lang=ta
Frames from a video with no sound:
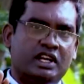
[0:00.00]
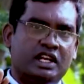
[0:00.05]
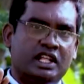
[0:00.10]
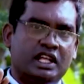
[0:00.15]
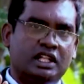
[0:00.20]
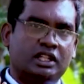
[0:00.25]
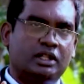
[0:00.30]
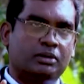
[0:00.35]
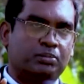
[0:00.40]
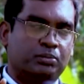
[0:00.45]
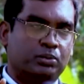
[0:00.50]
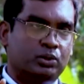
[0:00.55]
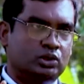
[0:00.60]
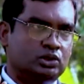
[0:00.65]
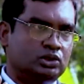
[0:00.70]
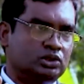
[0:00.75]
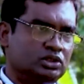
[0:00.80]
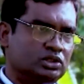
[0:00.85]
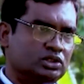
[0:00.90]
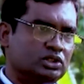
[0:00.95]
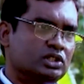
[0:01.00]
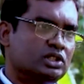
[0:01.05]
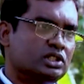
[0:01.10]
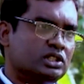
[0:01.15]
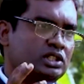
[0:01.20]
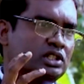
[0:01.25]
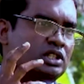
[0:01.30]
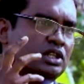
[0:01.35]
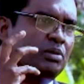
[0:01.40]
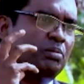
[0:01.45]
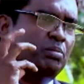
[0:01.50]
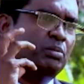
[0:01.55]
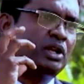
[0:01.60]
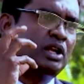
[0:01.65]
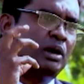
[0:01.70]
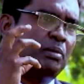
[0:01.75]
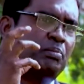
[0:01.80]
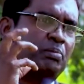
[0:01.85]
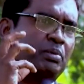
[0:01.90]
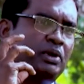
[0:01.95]
வேண்டிய அந்த புண் இன்று
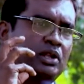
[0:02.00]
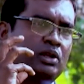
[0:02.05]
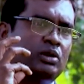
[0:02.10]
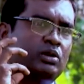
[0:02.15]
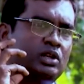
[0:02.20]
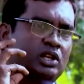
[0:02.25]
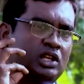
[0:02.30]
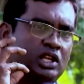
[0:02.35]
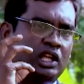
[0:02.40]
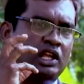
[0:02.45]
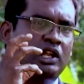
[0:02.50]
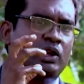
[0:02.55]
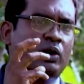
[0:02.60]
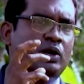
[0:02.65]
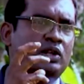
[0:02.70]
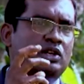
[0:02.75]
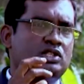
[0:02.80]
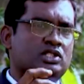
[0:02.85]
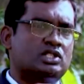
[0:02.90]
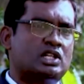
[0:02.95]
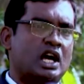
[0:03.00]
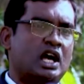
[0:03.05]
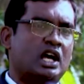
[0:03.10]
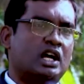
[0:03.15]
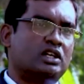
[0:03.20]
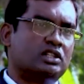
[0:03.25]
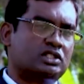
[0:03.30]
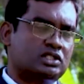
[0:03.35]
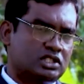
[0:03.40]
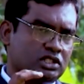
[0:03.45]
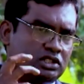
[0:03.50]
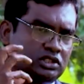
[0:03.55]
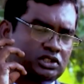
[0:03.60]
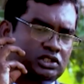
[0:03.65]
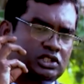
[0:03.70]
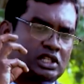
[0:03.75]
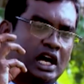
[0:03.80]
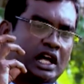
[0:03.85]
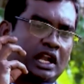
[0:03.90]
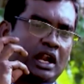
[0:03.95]
மிகப்பெரிய ஒரு கீலோயிட் ஸ்டா
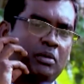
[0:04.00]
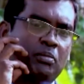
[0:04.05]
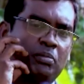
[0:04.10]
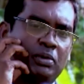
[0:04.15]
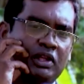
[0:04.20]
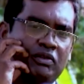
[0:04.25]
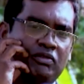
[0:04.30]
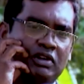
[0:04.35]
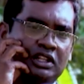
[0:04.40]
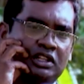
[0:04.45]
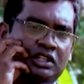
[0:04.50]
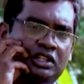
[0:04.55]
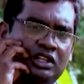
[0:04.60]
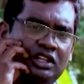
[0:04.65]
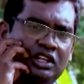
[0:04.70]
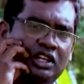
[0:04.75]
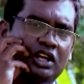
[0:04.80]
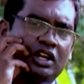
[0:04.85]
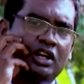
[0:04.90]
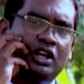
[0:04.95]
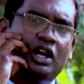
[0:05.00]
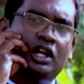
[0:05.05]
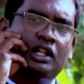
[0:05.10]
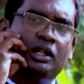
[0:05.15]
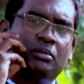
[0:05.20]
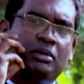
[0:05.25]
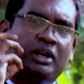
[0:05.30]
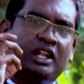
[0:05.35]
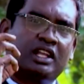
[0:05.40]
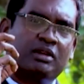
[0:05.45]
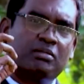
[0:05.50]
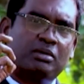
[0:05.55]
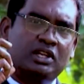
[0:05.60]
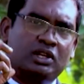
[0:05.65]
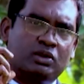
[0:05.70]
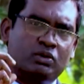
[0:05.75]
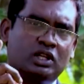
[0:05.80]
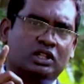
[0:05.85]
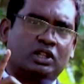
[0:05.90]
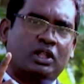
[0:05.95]
ஸ்காராக இப்படி வந்து அந்த பிள்ளைக்கு இப்போ
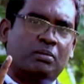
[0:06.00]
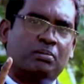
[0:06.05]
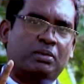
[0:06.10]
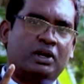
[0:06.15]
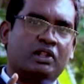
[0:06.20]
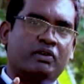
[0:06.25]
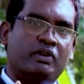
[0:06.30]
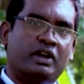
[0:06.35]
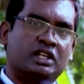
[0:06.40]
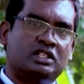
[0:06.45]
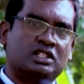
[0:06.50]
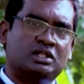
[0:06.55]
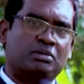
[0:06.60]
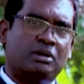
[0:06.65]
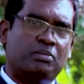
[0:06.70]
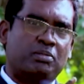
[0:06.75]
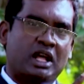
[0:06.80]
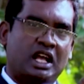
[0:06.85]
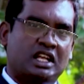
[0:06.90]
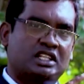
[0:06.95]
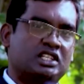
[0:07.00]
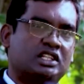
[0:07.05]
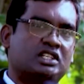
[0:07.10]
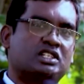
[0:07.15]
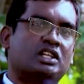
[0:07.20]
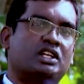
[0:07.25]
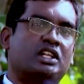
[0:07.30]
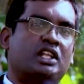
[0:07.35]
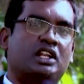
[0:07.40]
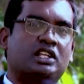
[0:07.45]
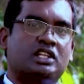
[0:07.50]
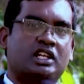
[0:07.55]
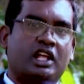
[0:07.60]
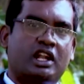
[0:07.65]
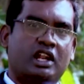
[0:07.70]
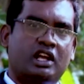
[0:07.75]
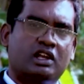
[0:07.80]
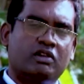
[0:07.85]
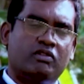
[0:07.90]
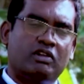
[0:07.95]
இருபத்தொம்பது வயசு இப்போ பிளாஸ்டிக் சர்ஜரி
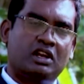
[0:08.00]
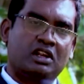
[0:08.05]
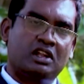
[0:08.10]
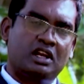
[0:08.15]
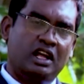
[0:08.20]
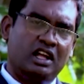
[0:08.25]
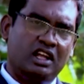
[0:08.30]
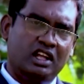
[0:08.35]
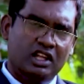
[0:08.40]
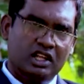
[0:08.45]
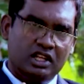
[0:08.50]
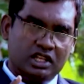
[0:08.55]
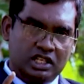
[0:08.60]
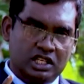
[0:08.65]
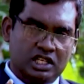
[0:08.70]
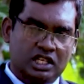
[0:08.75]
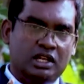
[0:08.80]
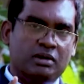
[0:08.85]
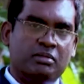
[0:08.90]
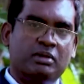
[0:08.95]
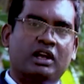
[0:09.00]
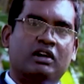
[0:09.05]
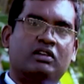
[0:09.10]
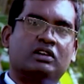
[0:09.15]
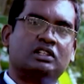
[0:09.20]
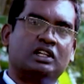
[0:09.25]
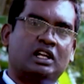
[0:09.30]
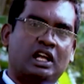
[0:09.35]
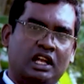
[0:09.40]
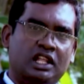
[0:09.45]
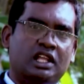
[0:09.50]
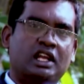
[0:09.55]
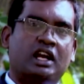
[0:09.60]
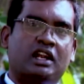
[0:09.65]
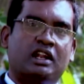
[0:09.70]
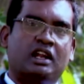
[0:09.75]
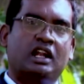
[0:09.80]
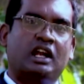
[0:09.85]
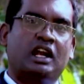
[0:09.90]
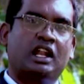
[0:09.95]
செய்கிறதுக்கு வருகிறார் இன்னுமே அவருக்கு
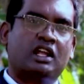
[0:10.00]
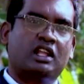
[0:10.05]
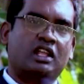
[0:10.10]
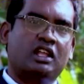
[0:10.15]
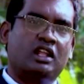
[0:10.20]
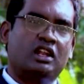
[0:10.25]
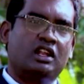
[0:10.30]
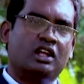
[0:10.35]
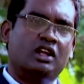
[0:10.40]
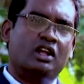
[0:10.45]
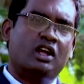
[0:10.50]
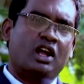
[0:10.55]
கல்யாணம் நடக்கல